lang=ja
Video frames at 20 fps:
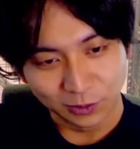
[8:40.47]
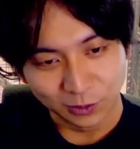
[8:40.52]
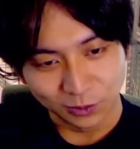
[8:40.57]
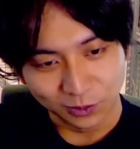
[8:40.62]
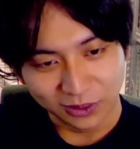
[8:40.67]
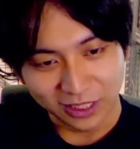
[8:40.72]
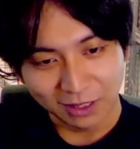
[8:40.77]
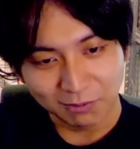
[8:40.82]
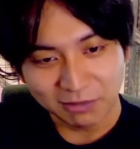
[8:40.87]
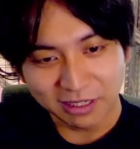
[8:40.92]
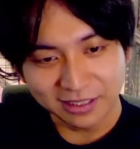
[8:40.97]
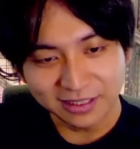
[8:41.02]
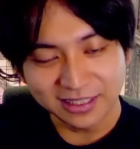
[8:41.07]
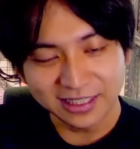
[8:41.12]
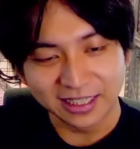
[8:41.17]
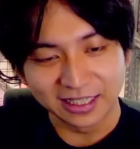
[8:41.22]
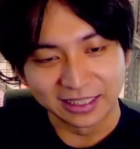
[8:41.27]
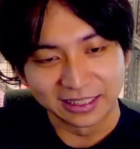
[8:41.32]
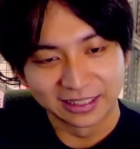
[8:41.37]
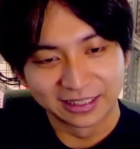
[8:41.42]
そうたま
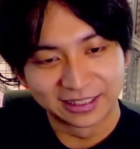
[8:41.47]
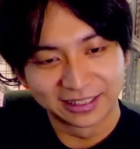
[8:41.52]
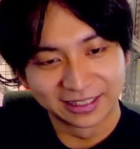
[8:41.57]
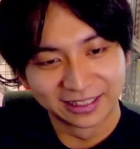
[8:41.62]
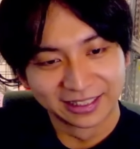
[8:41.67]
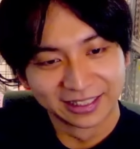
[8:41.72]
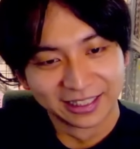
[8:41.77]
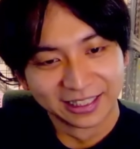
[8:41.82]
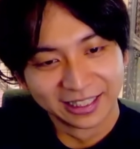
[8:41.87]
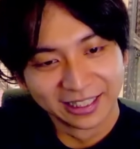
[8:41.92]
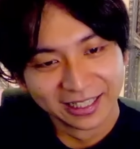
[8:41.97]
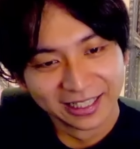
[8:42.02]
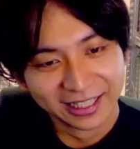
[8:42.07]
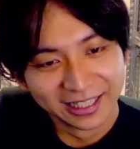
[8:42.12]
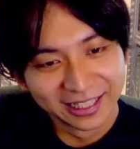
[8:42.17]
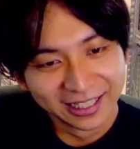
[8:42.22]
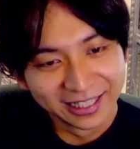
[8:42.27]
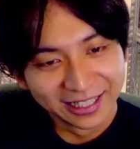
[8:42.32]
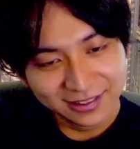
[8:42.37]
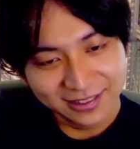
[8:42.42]
にやん
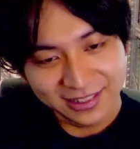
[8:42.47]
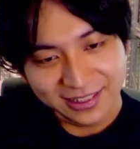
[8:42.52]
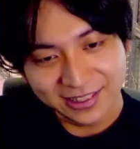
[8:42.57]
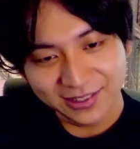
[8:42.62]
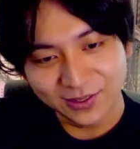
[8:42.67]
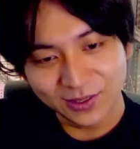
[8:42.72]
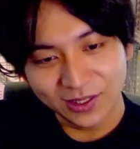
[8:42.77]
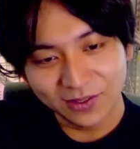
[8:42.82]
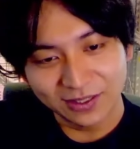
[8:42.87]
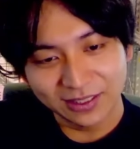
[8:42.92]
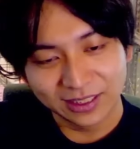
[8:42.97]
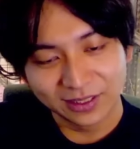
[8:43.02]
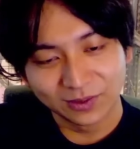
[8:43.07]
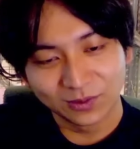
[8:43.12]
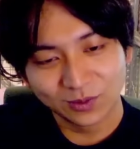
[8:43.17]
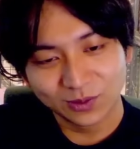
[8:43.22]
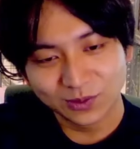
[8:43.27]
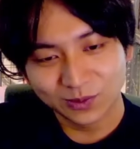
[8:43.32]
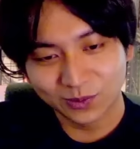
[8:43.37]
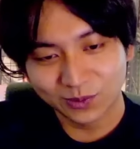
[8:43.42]
父親は何
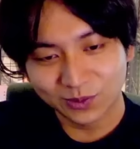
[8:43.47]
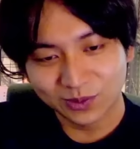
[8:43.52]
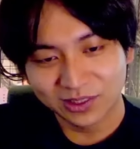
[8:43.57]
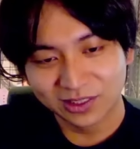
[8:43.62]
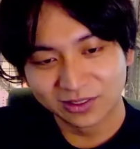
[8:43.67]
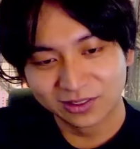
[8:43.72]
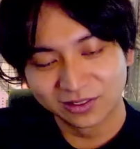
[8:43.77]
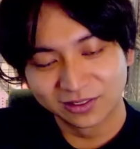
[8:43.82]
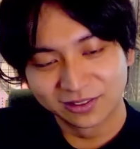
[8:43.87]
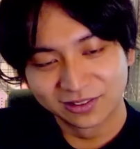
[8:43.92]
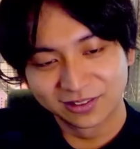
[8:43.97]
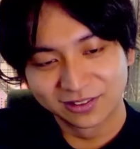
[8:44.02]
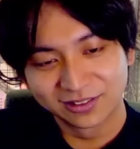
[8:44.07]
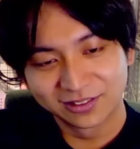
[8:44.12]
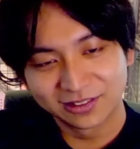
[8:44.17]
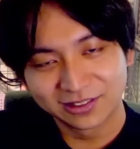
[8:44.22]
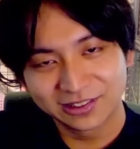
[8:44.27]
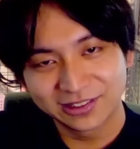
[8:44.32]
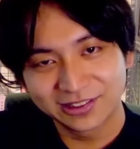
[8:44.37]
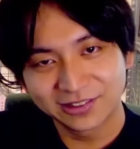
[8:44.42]
の仕事してる
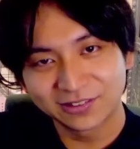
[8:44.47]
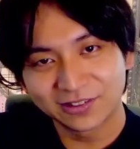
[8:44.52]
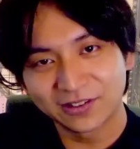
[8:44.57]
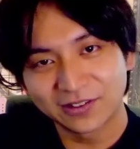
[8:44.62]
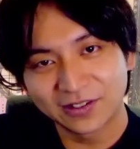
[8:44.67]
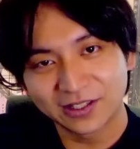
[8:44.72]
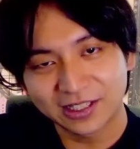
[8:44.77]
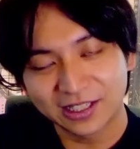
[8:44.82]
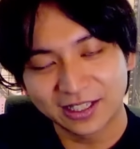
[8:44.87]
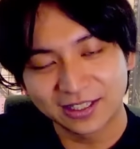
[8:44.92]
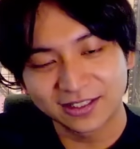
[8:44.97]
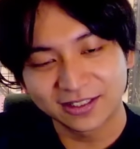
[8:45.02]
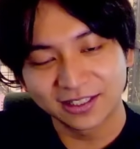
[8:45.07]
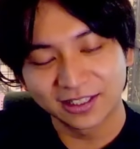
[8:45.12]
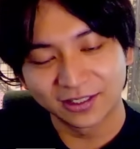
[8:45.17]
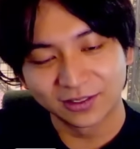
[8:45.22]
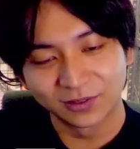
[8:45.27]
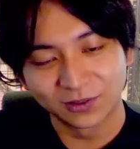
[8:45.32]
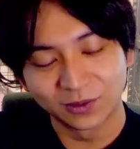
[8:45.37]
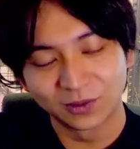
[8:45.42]
父親は関
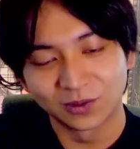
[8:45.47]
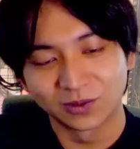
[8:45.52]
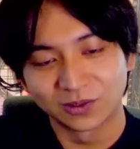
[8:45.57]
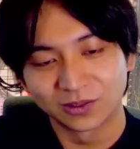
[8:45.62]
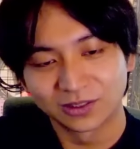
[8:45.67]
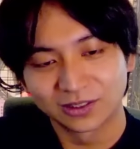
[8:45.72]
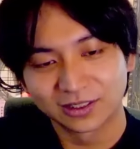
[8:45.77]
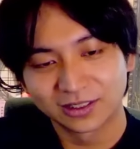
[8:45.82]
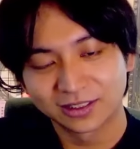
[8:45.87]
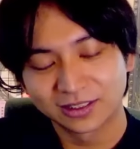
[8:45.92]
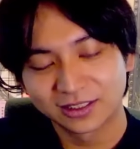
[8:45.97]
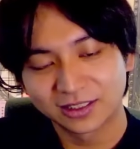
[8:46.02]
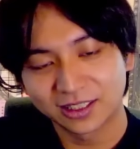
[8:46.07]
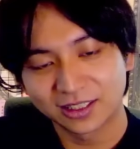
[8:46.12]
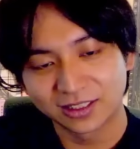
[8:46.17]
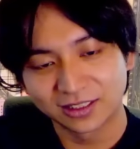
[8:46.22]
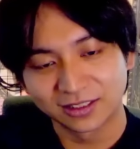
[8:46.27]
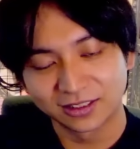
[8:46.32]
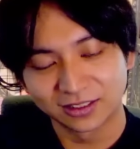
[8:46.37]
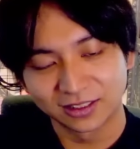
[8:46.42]
電の
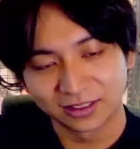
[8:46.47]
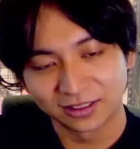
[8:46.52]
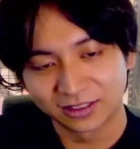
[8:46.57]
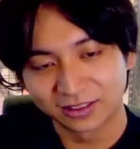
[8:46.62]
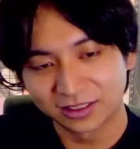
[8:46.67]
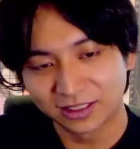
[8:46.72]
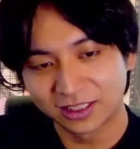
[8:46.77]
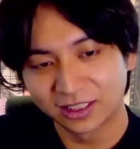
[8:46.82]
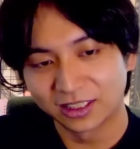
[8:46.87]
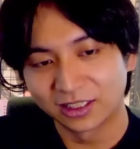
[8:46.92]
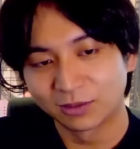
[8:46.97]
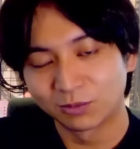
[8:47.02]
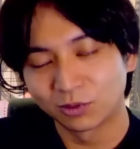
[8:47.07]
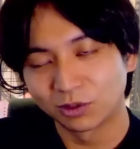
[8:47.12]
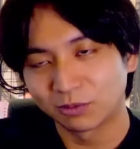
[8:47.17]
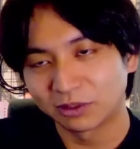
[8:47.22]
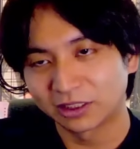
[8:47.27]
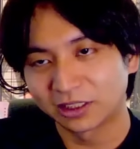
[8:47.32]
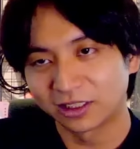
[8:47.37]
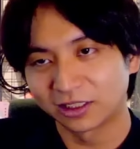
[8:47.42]
社員やって
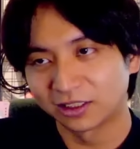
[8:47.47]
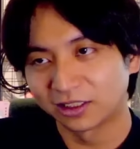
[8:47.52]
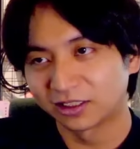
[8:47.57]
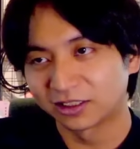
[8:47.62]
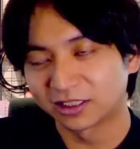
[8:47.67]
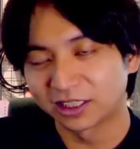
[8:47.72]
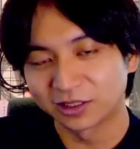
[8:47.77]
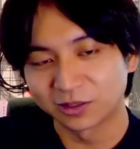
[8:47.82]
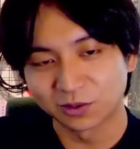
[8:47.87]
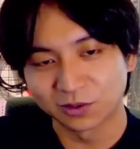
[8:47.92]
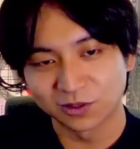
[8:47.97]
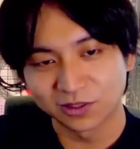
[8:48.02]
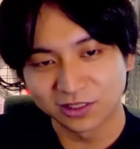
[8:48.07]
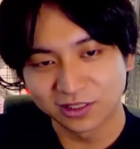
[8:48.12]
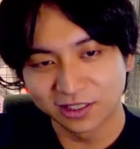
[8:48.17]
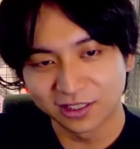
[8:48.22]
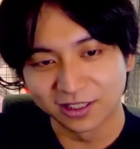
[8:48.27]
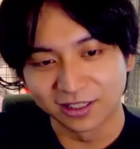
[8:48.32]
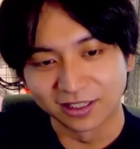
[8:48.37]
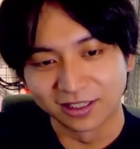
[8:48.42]
もう今定年退職し
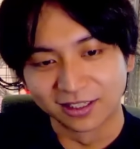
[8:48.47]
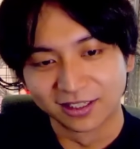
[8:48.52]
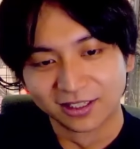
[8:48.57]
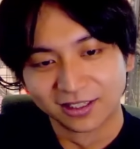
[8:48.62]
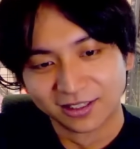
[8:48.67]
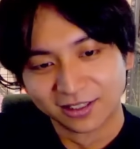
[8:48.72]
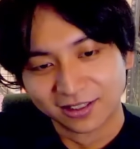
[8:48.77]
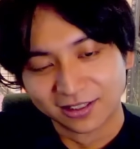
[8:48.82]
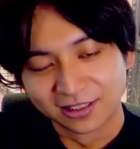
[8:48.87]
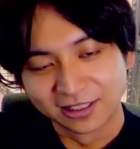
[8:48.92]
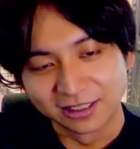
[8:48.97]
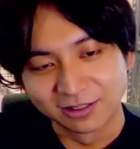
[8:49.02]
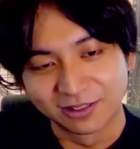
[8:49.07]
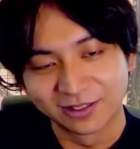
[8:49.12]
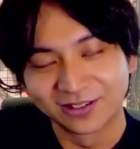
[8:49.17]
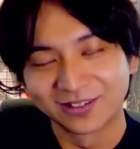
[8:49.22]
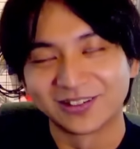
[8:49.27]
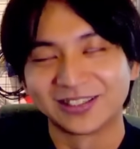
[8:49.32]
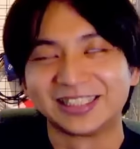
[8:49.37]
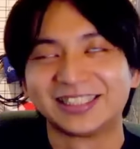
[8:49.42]
て今
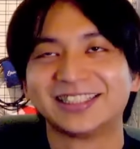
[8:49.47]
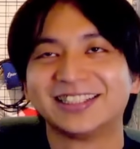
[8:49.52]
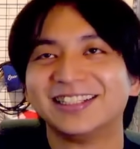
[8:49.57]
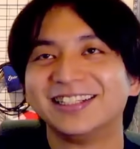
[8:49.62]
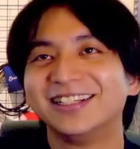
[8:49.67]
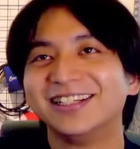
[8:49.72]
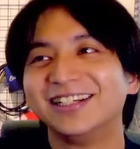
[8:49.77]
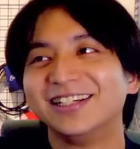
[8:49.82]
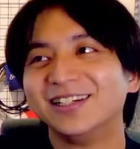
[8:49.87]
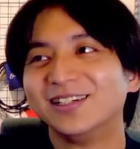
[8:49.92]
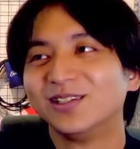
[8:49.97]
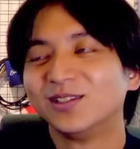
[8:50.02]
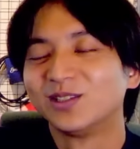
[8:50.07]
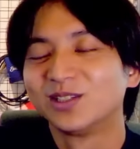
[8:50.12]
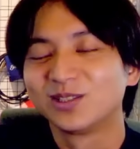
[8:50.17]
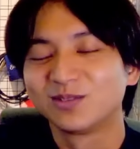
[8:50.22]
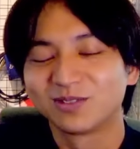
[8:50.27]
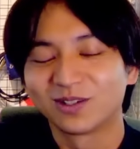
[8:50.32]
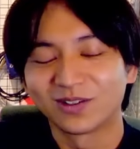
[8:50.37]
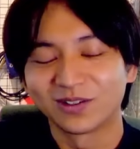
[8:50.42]

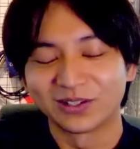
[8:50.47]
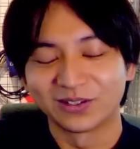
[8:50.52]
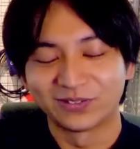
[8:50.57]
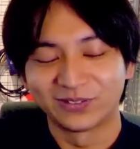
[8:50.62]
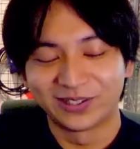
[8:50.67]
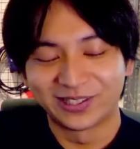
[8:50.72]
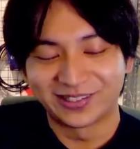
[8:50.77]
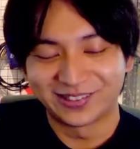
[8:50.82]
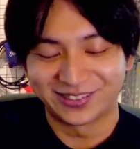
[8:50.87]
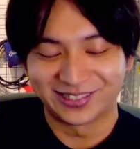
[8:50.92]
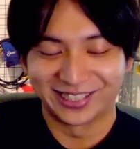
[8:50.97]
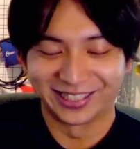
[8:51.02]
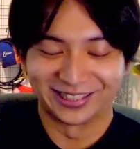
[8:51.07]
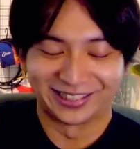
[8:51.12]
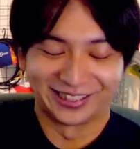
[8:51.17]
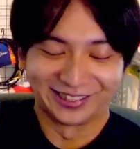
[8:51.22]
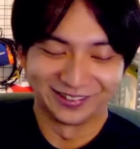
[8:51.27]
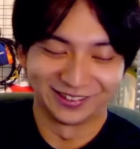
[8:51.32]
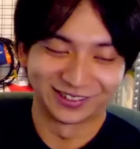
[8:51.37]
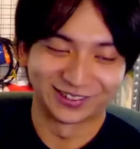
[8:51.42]
今は FX やっ
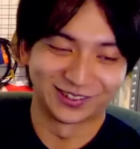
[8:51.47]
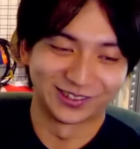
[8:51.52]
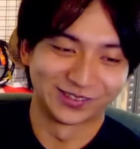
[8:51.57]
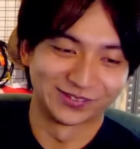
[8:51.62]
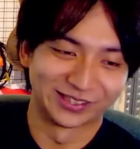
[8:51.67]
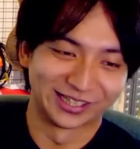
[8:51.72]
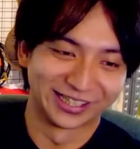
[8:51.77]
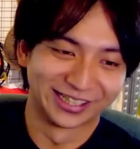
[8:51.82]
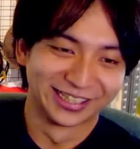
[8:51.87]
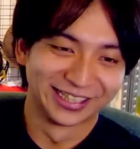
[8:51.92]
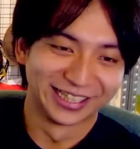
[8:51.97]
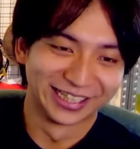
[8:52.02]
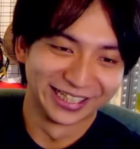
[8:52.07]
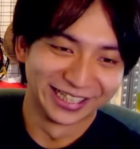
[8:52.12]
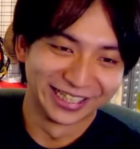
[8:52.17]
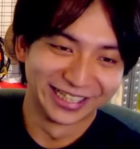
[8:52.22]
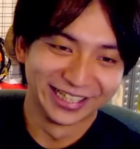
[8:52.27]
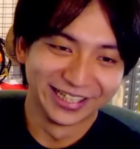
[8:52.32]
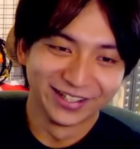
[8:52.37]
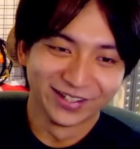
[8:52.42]
てるなそういえば
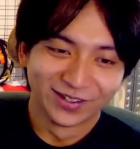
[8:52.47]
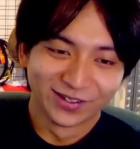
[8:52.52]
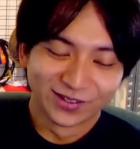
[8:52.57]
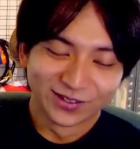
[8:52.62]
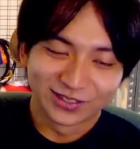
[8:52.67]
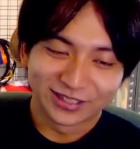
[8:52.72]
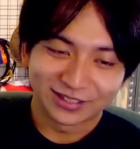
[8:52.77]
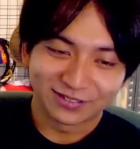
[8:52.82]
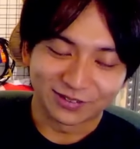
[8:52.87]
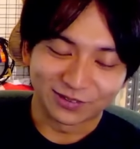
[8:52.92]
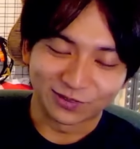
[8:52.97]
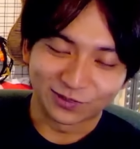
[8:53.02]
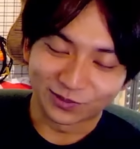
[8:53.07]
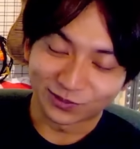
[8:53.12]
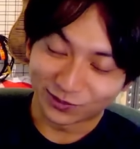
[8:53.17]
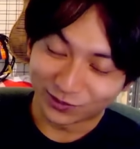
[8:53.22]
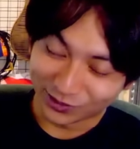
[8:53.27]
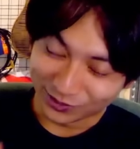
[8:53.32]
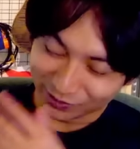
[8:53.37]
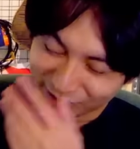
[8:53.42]
そういえば
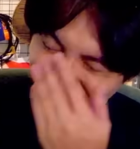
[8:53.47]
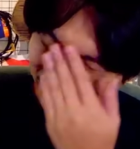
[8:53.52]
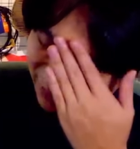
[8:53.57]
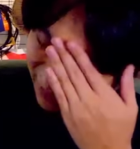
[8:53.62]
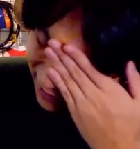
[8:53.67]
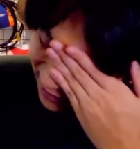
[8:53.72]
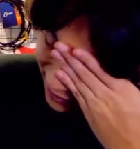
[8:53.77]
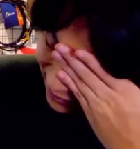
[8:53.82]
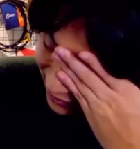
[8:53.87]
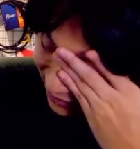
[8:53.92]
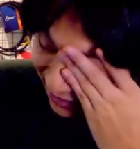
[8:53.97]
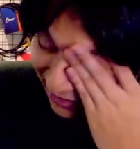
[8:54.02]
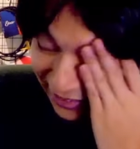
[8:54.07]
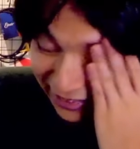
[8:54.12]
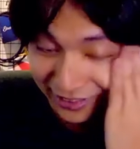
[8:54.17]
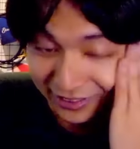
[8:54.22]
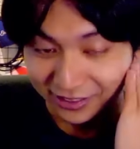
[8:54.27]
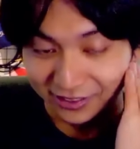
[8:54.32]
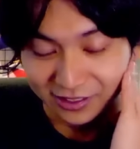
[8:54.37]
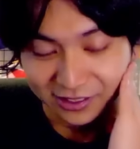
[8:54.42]
音今 FX やっ
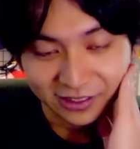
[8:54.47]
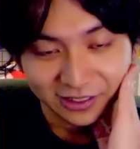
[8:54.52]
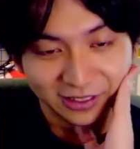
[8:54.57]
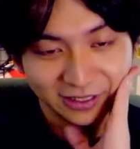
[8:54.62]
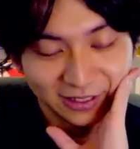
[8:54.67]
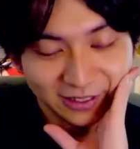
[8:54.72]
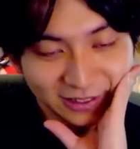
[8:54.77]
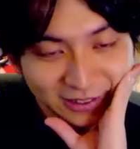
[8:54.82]
てんな